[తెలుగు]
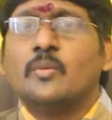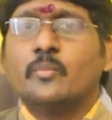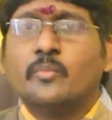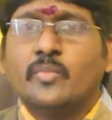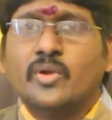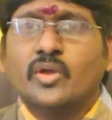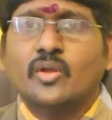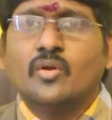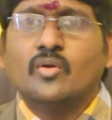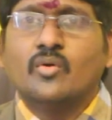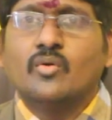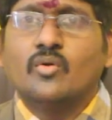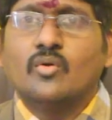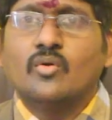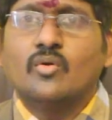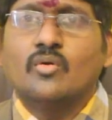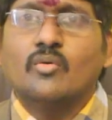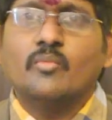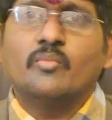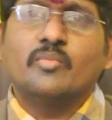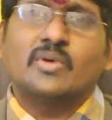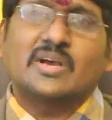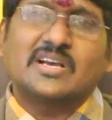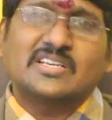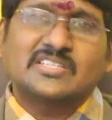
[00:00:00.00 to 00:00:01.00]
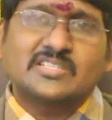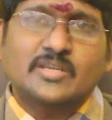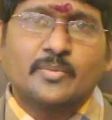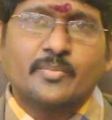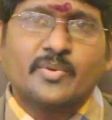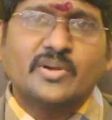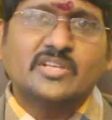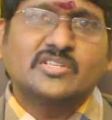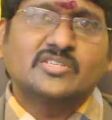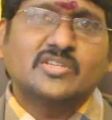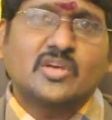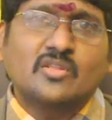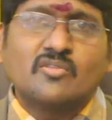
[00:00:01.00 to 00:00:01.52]
మీరు
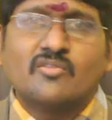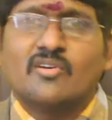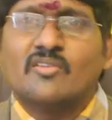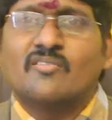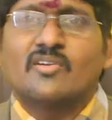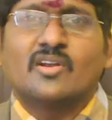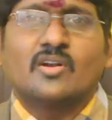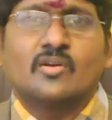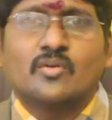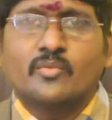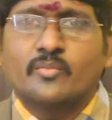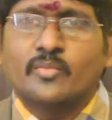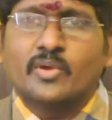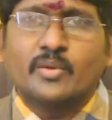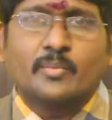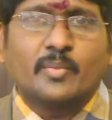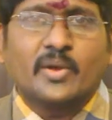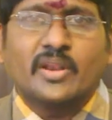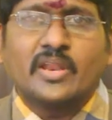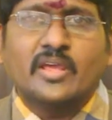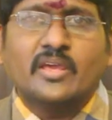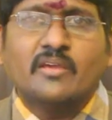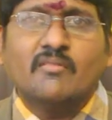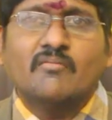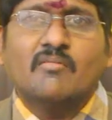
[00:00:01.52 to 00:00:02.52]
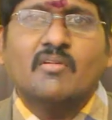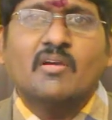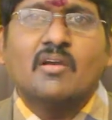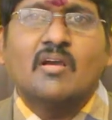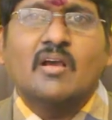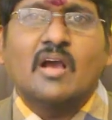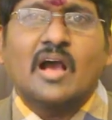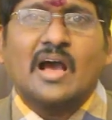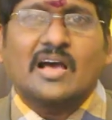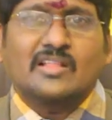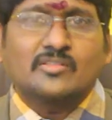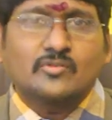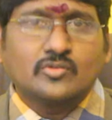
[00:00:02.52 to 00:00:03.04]
కష్టపడి చదివే వరకు మీ పని
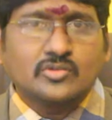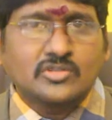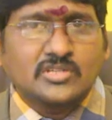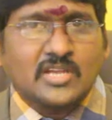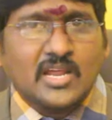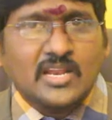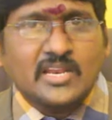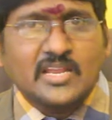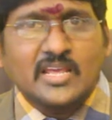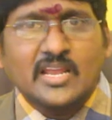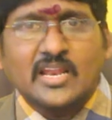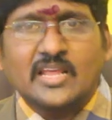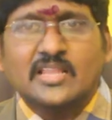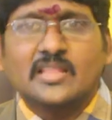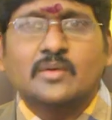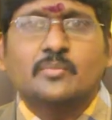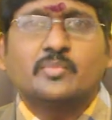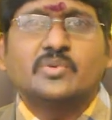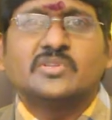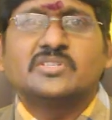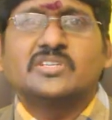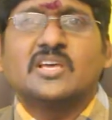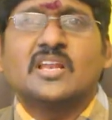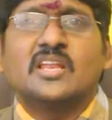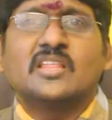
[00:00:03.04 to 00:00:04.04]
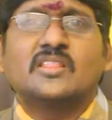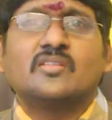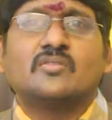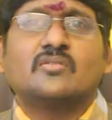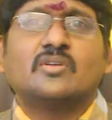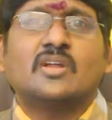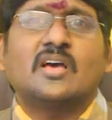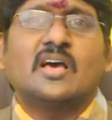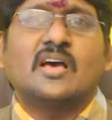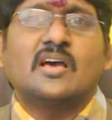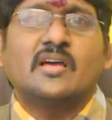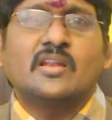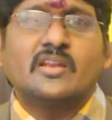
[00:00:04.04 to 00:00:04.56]
అదృష్టాన్ని ఎలా తెప్పించాలనేది
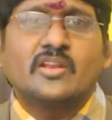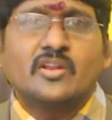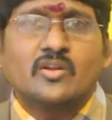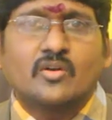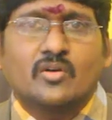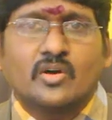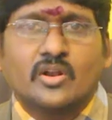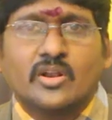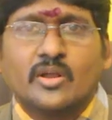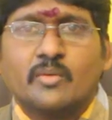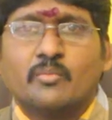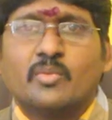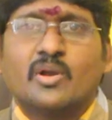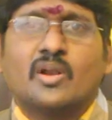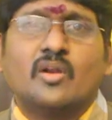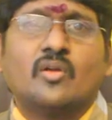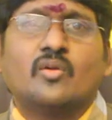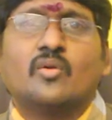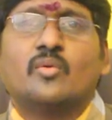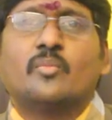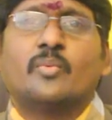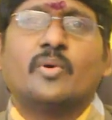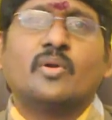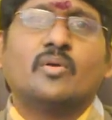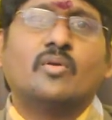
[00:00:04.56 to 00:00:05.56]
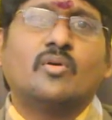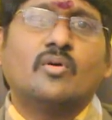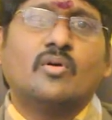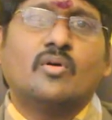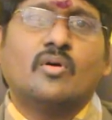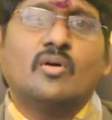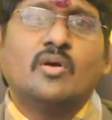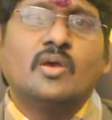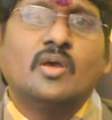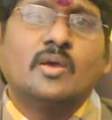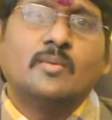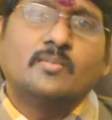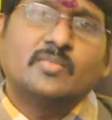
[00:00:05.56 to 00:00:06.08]
కూడా నేను ఒక నెంబర్ల రూపంలో
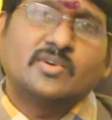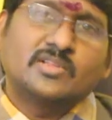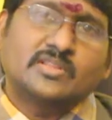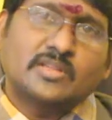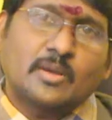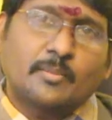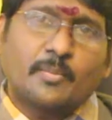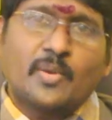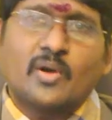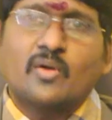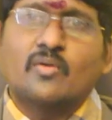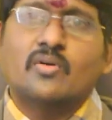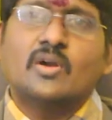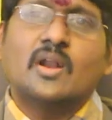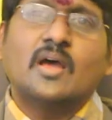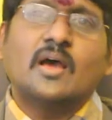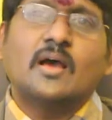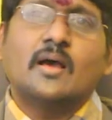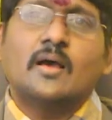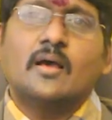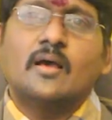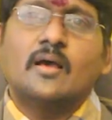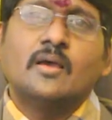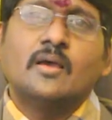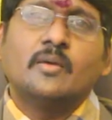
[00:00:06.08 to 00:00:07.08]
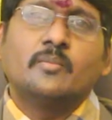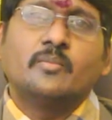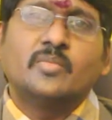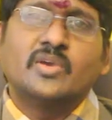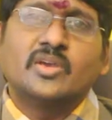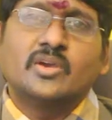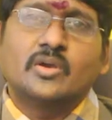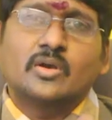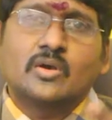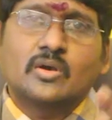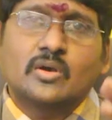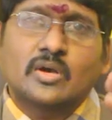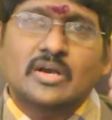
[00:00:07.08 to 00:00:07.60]
మీకు తప్పకుండా మీ
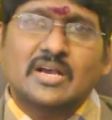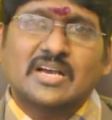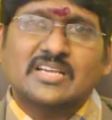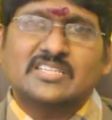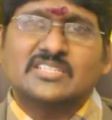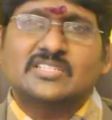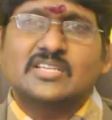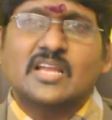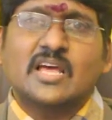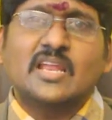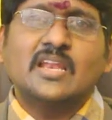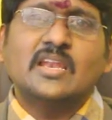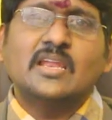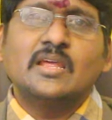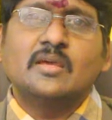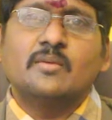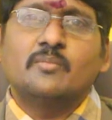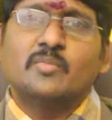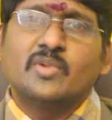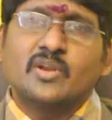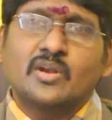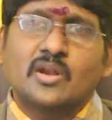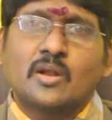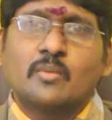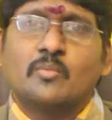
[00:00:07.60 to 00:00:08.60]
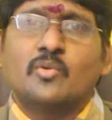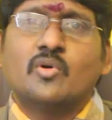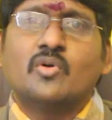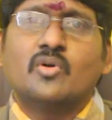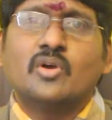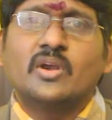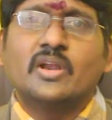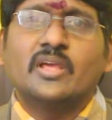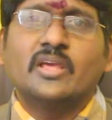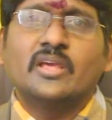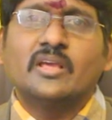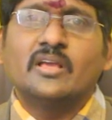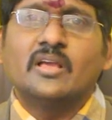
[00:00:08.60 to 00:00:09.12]
కష్టాన్ని మీరు
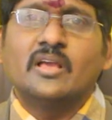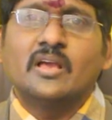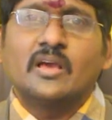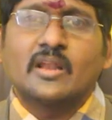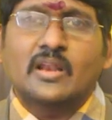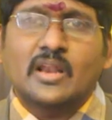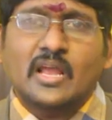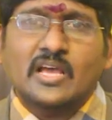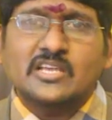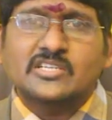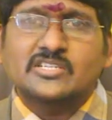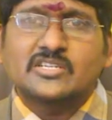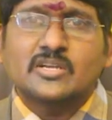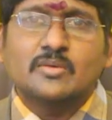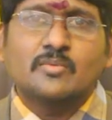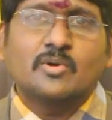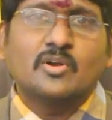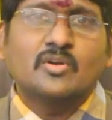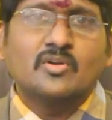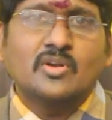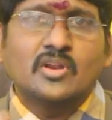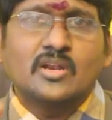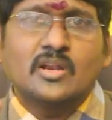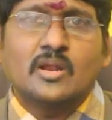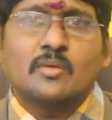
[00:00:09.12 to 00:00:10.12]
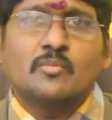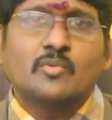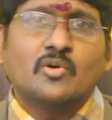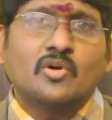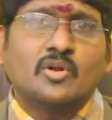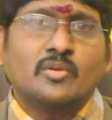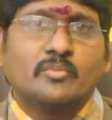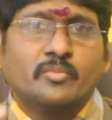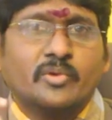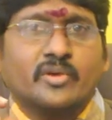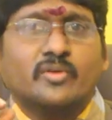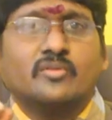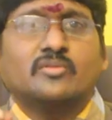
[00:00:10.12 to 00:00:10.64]
నమ్ముకోండి నా శ్రమను నేను
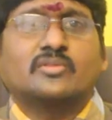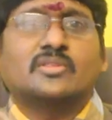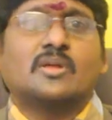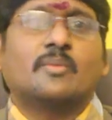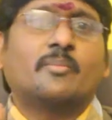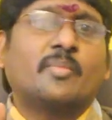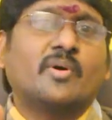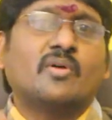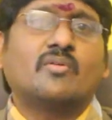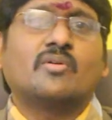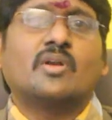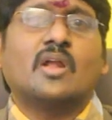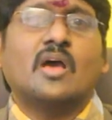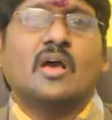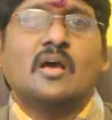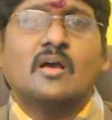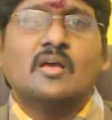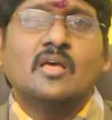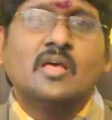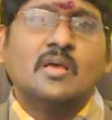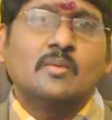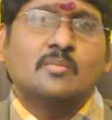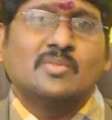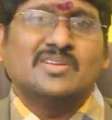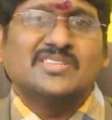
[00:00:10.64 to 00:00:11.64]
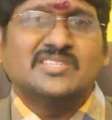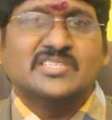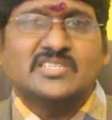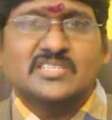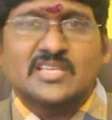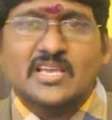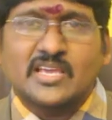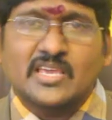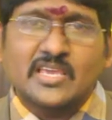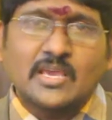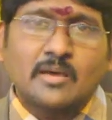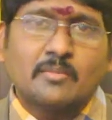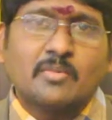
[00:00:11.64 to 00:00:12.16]
నమ్ముకొని మీకు తప్పకుండా మంచి
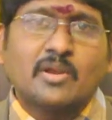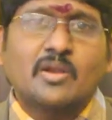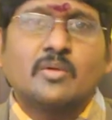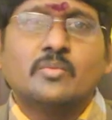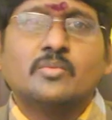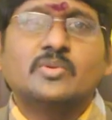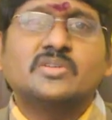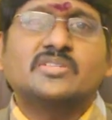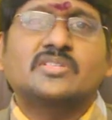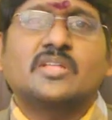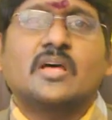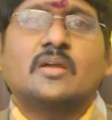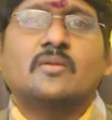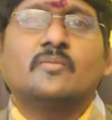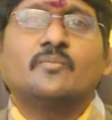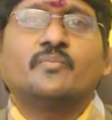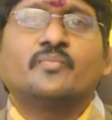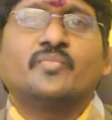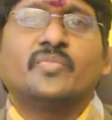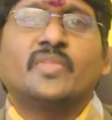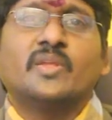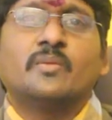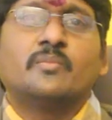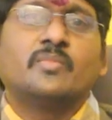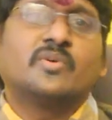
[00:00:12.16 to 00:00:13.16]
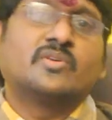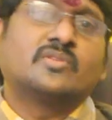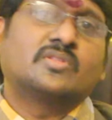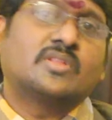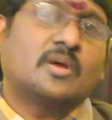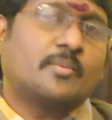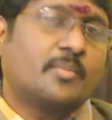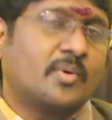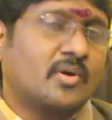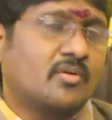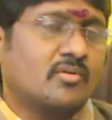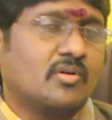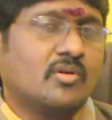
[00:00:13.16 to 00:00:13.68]
సంఖ్యాబలం ఇస్తాను మీకు
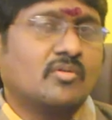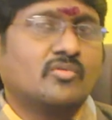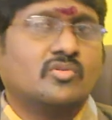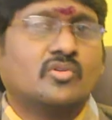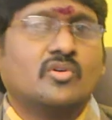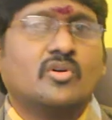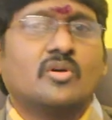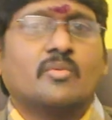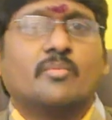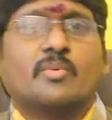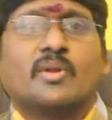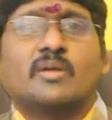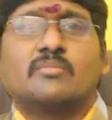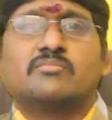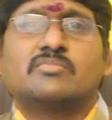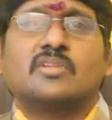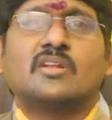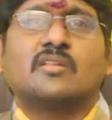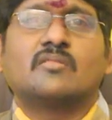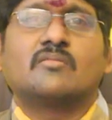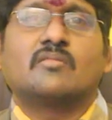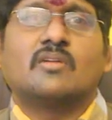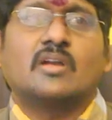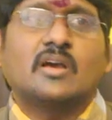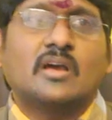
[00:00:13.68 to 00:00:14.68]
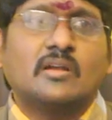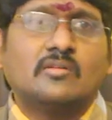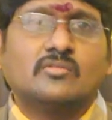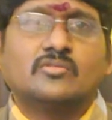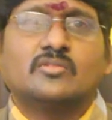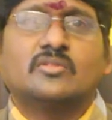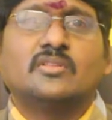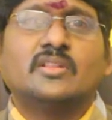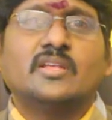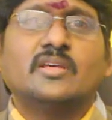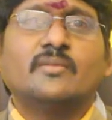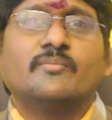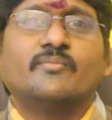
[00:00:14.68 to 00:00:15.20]
తప్పకుండా ఉద్యోగ ప్రాప్తి కూడా
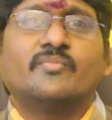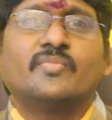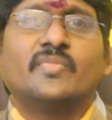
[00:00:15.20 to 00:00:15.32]
కలుగుతుంది